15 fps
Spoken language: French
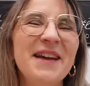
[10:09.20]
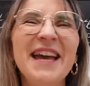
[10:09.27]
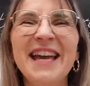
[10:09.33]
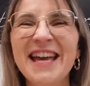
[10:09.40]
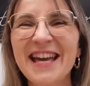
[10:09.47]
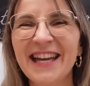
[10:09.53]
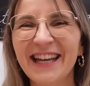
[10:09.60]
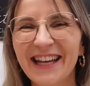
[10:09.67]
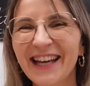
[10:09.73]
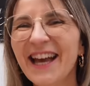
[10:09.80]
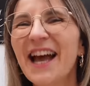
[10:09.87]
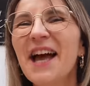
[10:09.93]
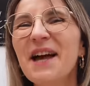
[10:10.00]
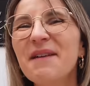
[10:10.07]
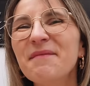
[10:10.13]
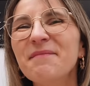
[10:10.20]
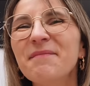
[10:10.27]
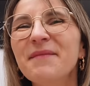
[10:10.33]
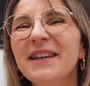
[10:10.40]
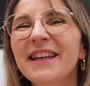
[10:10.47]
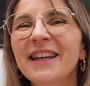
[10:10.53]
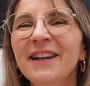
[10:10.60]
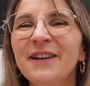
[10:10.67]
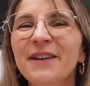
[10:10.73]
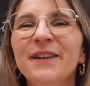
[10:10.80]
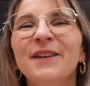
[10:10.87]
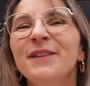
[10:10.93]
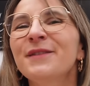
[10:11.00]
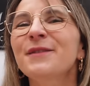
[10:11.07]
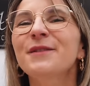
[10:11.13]
Mais,
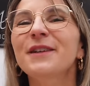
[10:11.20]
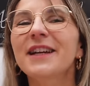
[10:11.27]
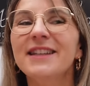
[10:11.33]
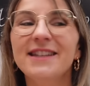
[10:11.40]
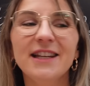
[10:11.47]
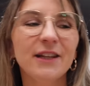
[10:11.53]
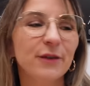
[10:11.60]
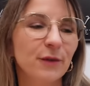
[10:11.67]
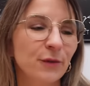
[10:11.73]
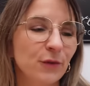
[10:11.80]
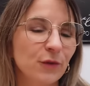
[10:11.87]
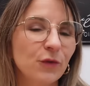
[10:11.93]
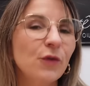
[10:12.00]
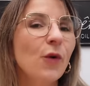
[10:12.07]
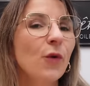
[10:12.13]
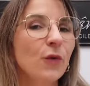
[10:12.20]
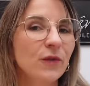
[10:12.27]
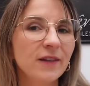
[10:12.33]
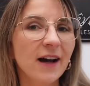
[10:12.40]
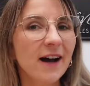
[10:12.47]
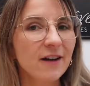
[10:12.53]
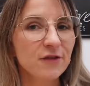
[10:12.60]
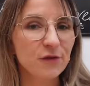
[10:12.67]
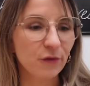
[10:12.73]
mais toujours est-il que tôt ou tard,